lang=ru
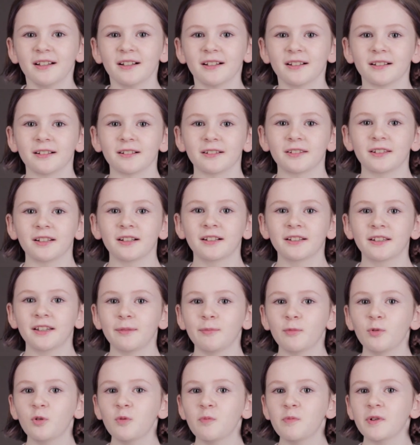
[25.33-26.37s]
Э, так я
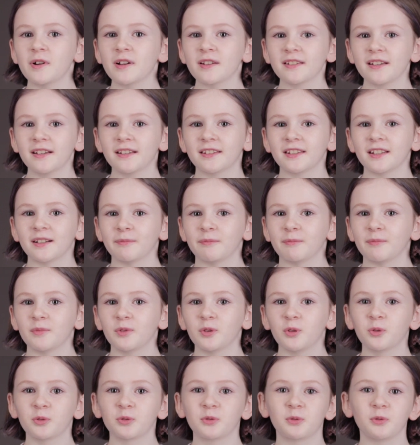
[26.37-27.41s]
могу показать там
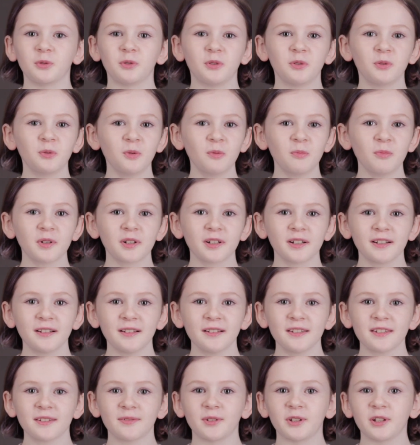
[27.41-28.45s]
нотку
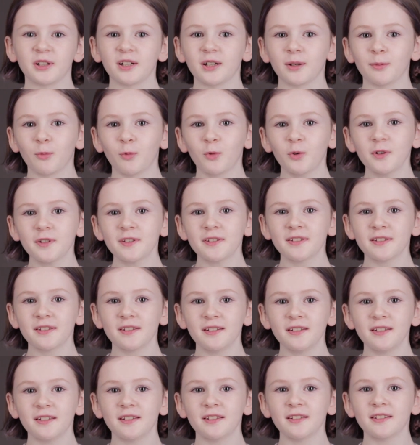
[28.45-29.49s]
юмора, своих
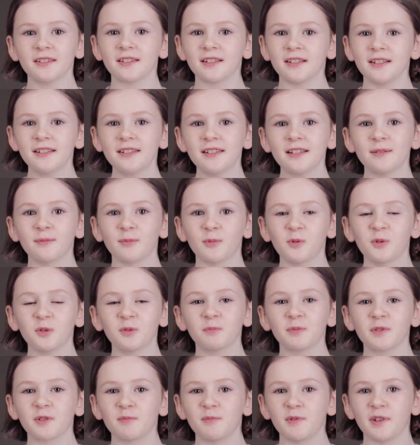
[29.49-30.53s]
эмоций, и зрители могут
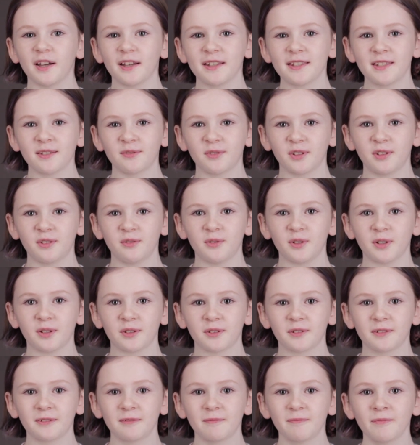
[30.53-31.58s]
посмеяться в ответ.
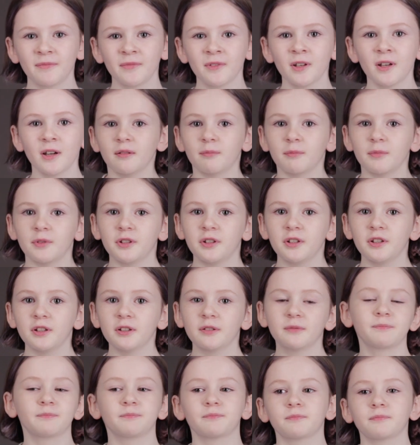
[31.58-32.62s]

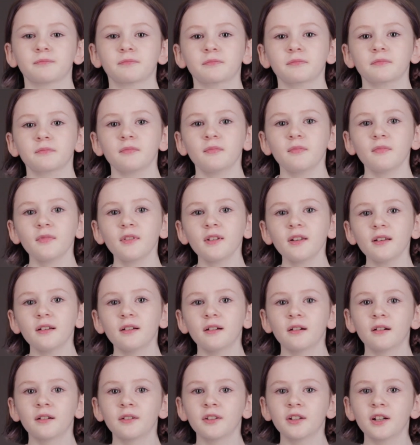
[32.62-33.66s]
Мне
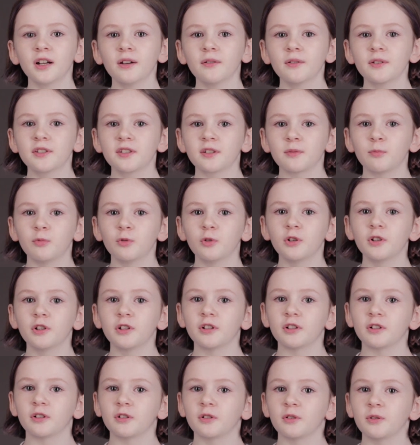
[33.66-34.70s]
э, нравятся
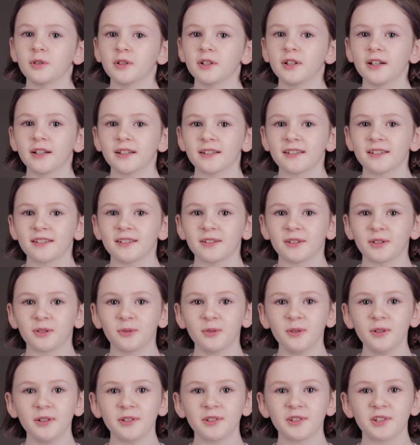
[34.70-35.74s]
более хулиганские
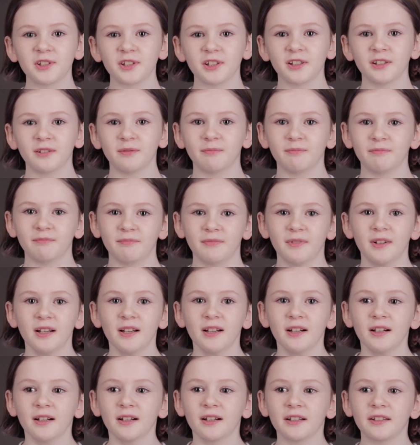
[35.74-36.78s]
роли, чем
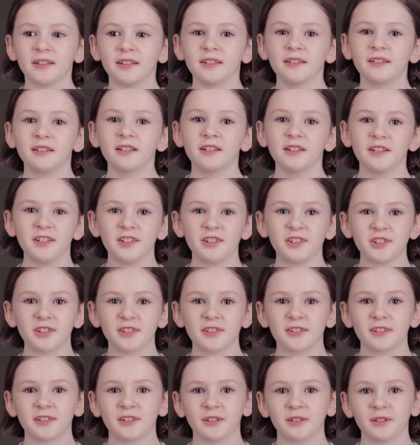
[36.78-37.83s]
какие-то
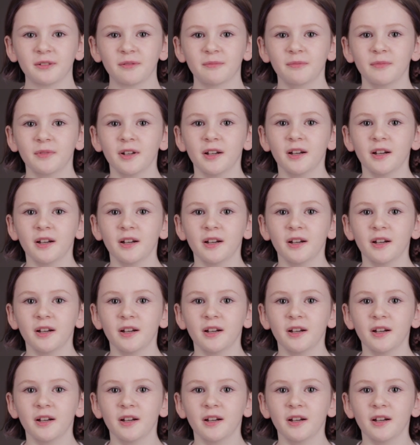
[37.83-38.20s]
лирические.